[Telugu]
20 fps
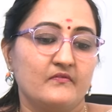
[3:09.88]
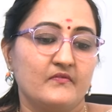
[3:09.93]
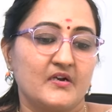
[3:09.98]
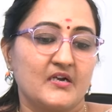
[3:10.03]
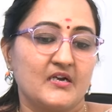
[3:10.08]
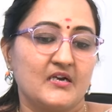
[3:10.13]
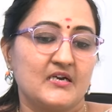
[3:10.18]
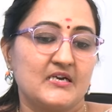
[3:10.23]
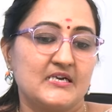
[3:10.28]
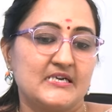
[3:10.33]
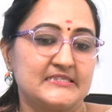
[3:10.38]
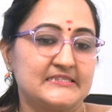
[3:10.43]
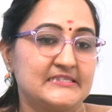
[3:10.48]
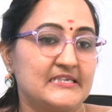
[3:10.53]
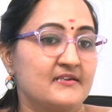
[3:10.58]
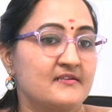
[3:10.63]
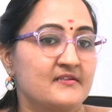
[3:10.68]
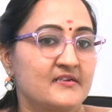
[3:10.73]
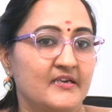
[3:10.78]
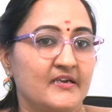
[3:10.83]
ఒక
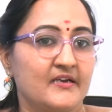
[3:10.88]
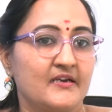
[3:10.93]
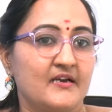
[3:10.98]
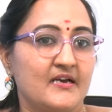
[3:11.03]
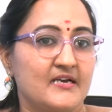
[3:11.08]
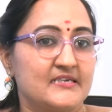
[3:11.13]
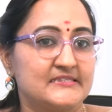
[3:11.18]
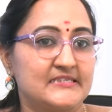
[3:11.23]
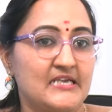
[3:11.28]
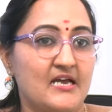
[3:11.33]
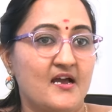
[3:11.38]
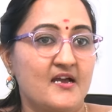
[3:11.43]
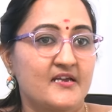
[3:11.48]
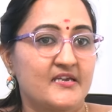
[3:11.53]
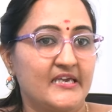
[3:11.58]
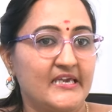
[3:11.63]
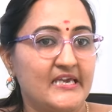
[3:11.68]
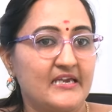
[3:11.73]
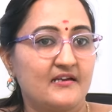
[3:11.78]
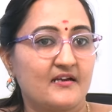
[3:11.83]
అసంఘ
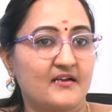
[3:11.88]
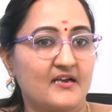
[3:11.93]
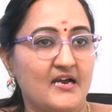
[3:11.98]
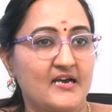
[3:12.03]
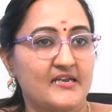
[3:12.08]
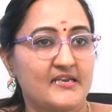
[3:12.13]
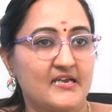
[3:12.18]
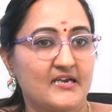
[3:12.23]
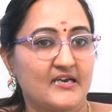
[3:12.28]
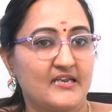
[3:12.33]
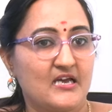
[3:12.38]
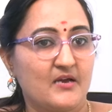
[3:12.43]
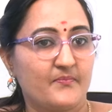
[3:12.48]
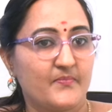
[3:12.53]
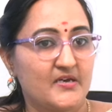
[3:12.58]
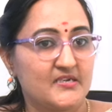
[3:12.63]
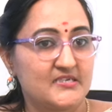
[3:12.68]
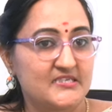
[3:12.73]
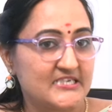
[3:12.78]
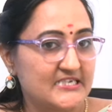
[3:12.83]
అసాంఘిక
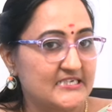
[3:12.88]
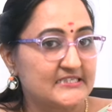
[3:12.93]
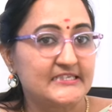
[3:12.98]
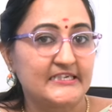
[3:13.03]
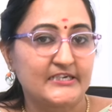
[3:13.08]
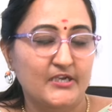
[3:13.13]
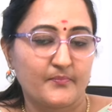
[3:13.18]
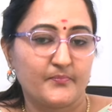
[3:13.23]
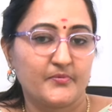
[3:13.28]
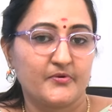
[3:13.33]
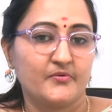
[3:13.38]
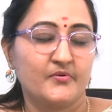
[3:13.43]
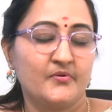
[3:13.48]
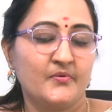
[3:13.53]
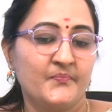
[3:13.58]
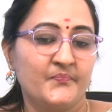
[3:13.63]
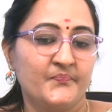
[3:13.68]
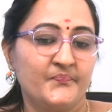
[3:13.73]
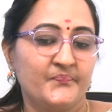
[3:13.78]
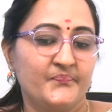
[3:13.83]
కార్యకలాపాలు చేసేటప్పుడు
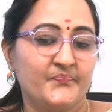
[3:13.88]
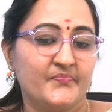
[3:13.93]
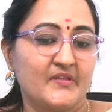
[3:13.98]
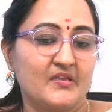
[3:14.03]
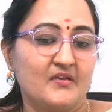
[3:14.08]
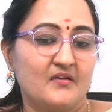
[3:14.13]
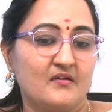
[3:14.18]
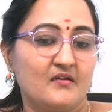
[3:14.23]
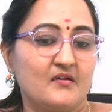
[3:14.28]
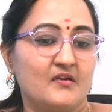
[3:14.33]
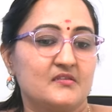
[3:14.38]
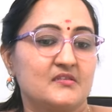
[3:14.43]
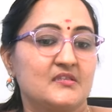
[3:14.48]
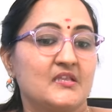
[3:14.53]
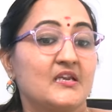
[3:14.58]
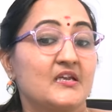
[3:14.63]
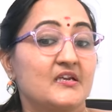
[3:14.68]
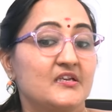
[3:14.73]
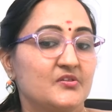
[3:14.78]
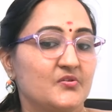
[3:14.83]

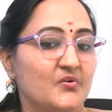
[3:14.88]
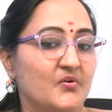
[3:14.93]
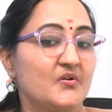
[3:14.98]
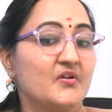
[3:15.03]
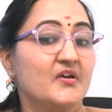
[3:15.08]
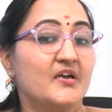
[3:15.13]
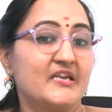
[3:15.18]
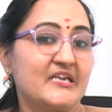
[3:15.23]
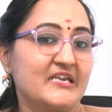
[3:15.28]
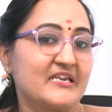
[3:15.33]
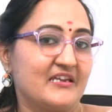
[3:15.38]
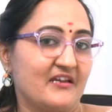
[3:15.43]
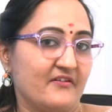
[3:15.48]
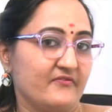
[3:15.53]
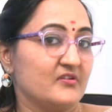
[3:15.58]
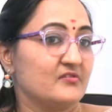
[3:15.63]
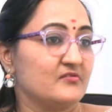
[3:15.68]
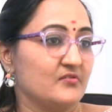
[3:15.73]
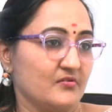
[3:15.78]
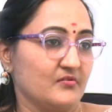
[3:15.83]
తనకి తోడుగా
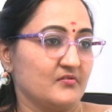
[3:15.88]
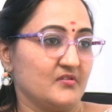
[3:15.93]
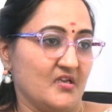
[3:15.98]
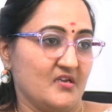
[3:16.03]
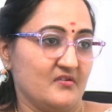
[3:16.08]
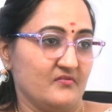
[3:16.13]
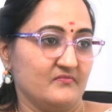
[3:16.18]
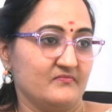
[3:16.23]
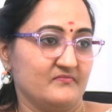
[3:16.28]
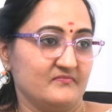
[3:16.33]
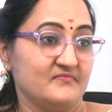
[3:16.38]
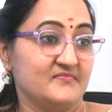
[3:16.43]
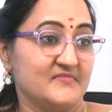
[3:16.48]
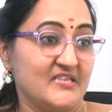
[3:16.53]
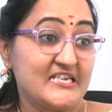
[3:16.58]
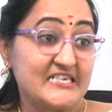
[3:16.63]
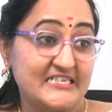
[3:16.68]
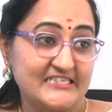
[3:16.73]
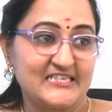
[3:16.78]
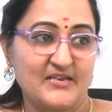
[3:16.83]
ఇంకెవరు దొరుకుతారు
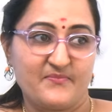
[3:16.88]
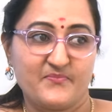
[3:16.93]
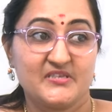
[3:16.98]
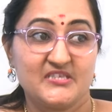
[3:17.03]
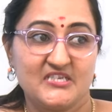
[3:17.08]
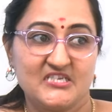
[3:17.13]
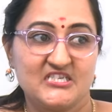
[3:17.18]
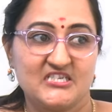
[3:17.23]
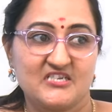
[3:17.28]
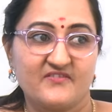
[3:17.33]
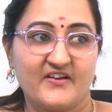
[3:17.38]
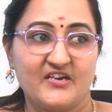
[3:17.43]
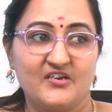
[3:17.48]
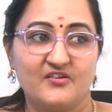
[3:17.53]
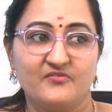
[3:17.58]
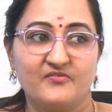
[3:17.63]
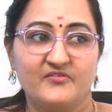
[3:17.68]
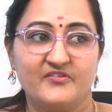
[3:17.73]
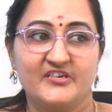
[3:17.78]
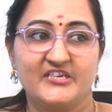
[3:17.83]
దానికి సంబంధించిన
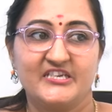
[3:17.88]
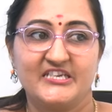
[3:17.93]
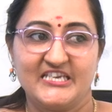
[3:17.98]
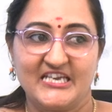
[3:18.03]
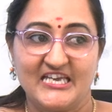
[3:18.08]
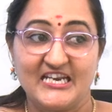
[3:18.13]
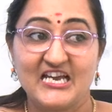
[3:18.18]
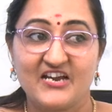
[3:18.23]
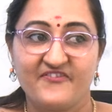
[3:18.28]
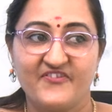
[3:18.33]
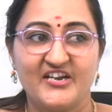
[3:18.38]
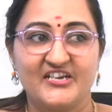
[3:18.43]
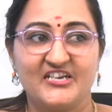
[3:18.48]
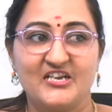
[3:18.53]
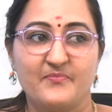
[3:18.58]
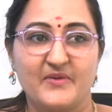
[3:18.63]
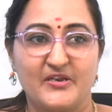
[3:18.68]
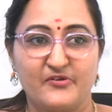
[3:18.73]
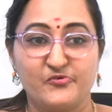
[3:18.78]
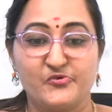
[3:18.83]
వాళ్ళు ఎలా
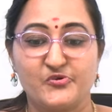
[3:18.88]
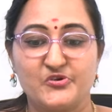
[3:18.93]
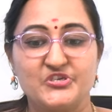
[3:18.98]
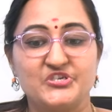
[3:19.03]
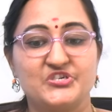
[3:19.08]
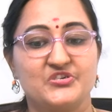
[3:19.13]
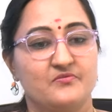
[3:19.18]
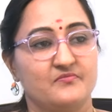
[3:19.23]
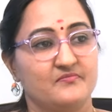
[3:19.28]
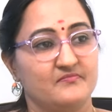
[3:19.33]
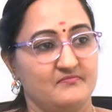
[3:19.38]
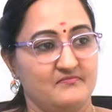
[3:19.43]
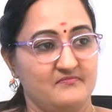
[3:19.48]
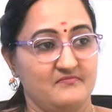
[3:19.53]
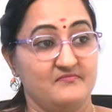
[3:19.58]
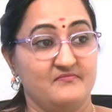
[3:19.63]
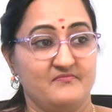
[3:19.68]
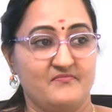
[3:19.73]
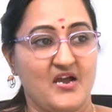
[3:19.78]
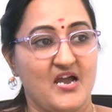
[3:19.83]
వాటిని మనం కొంచెం
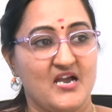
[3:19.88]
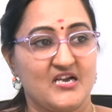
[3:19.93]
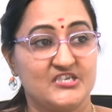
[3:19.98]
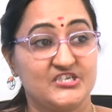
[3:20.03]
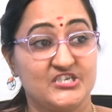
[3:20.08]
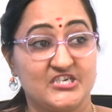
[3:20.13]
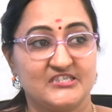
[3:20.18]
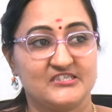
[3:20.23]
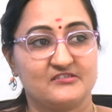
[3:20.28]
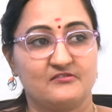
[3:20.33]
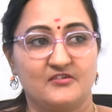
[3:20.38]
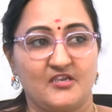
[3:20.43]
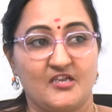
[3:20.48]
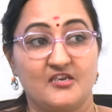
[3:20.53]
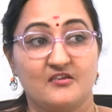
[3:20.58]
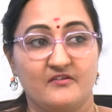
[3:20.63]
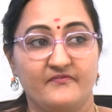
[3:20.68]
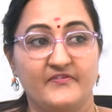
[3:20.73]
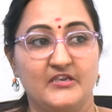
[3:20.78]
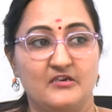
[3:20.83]
బాగా
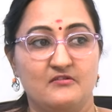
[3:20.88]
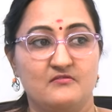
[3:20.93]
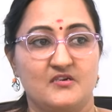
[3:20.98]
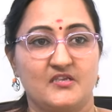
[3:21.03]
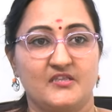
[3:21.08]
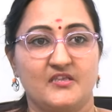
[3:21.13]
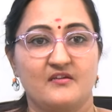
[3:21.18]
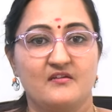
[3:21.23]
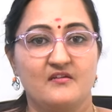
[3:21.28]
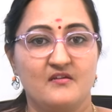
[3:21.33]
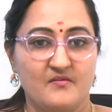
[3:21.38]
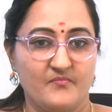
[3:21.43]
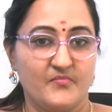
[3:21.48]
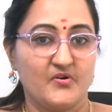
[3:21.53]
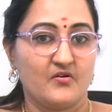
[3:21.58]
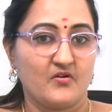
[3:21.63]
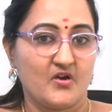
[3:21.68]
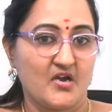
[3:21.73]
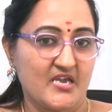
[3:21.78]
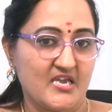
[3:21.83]
చేసుకోవటానికి వీలుంటుంది
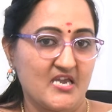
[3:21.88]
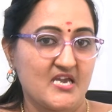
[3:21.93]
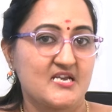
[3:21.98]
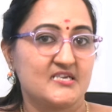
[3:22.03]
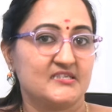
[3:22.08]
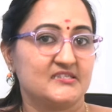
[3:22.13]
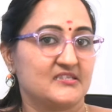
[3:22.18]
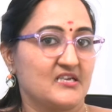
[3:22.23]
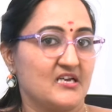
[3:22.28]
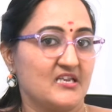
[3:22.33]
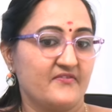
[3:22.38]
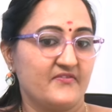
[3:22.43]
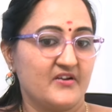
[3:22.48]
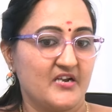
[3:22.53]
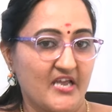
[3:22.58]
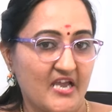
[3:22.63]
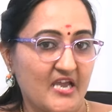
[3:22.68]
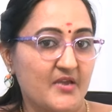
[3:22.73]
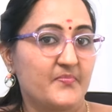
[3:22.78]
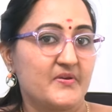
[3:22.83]
ఇప్పుడు ఐఏఎస్
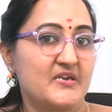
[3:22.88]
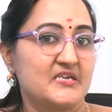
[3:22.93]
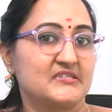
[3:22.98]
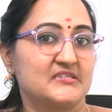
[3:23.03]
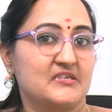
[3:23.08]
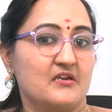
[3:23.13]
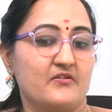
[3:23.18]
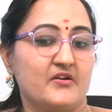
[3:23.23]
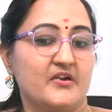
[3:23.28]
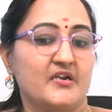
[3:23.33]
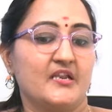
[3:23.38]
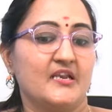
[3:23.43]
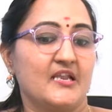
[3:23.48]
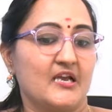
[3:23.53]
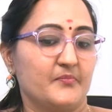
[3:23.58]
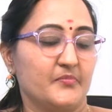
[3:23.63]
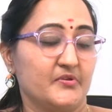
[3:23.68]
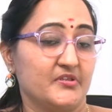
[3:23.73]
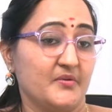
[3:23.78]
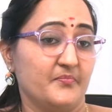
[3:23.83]
కానివ్వండి ఐపీఎస్ కానివ్వండి
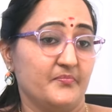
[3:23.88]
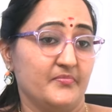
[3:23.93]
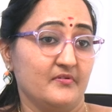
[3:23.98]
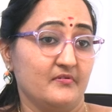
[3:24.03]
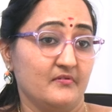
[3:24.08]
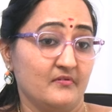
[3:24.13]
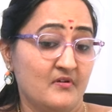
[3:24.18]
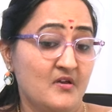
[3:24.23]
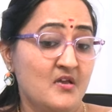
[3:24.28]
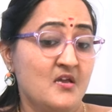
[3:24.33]
లేకపోతే ఇప్పుడు